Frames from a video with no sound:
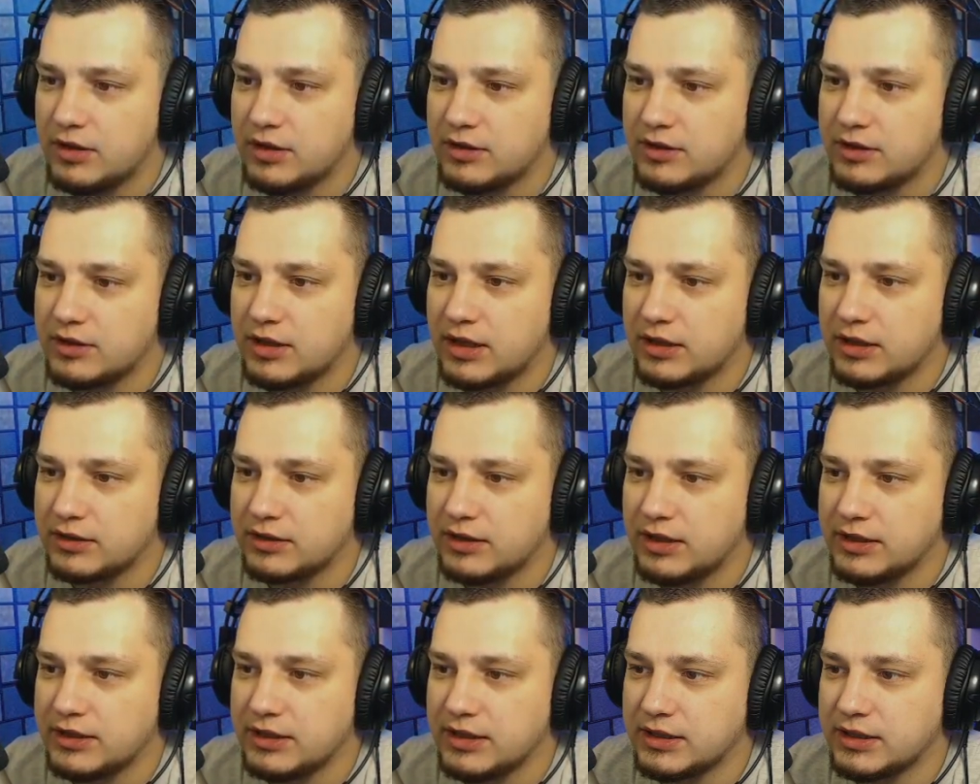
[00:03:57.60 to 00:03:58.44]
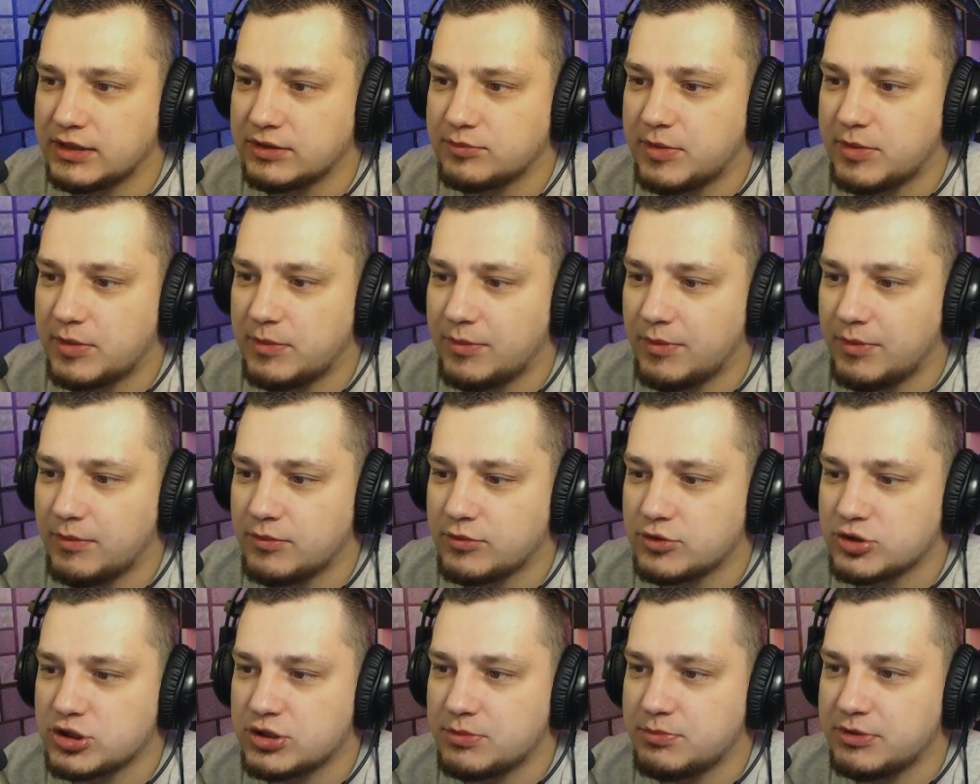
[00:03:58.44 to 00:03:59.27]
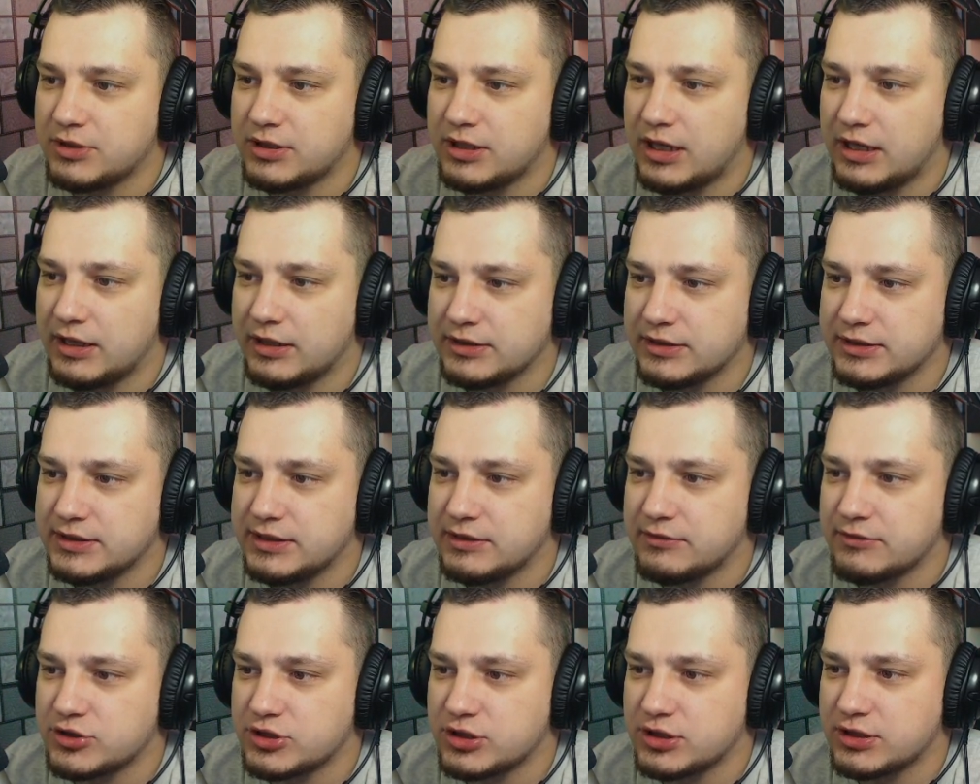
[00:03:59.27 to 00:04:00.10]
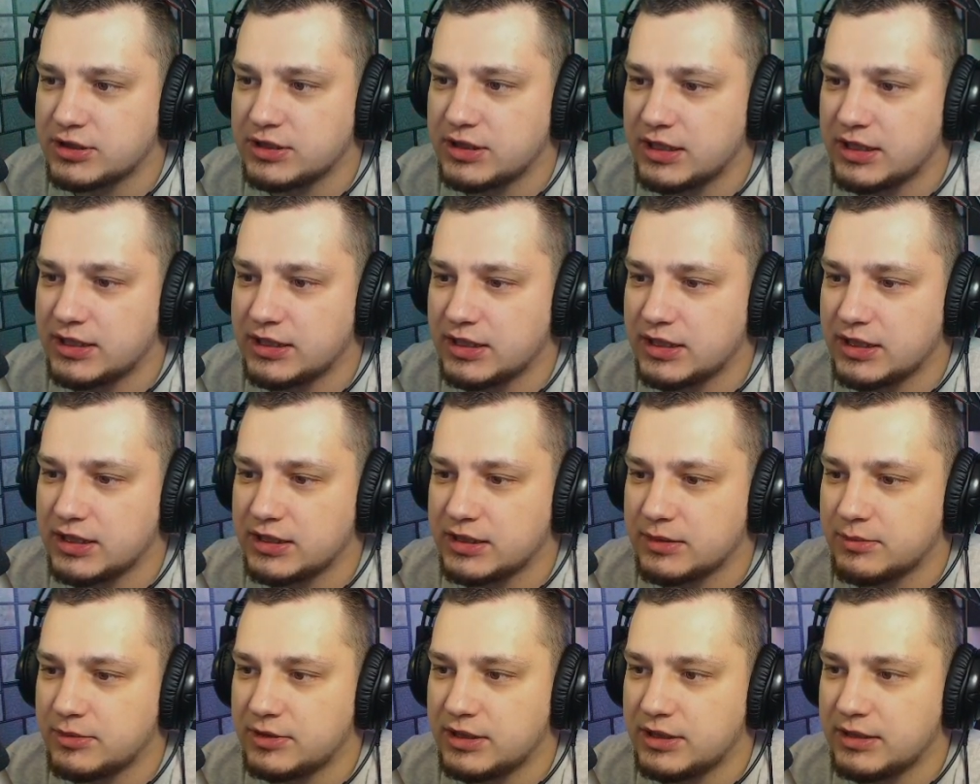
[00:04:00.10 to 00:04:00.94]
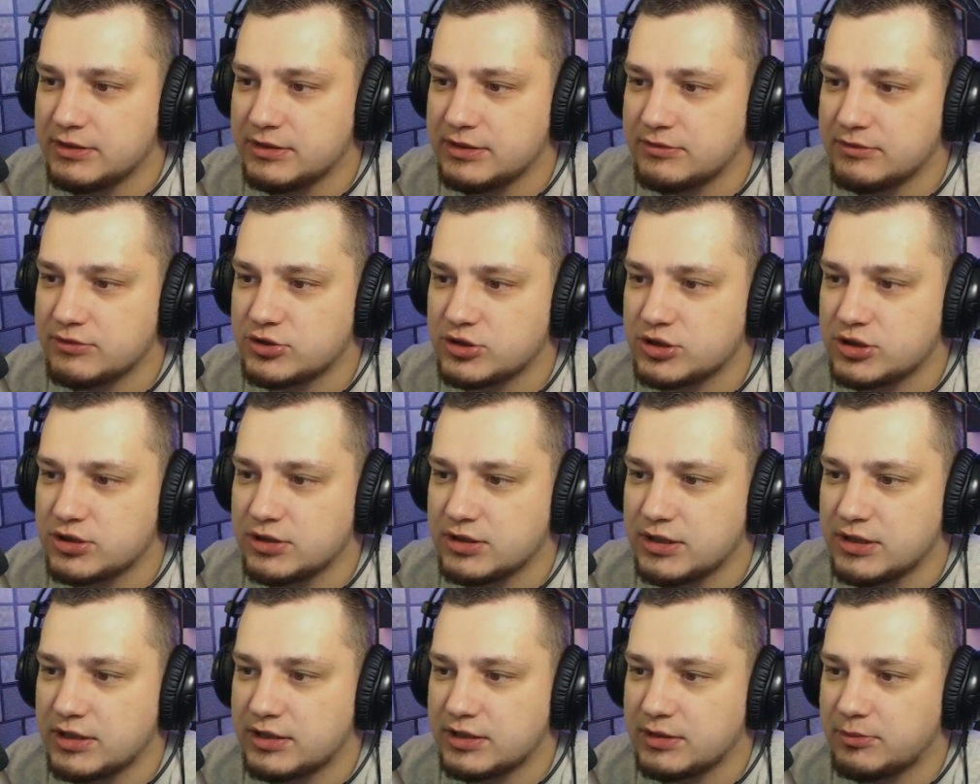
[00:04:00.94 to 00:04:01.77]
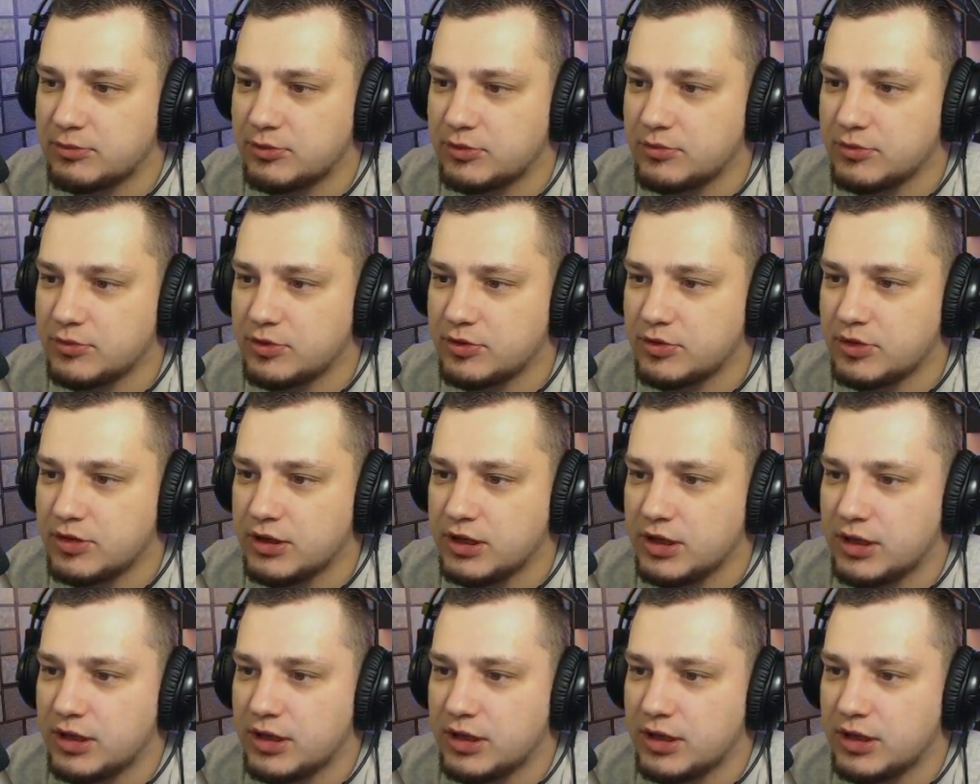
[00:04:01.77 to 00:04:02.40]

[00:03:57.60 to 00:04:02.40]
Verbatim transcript: Так, ладно, это, по-моему, уже была девочка. Да-да-да, это была девочка, я-то помню.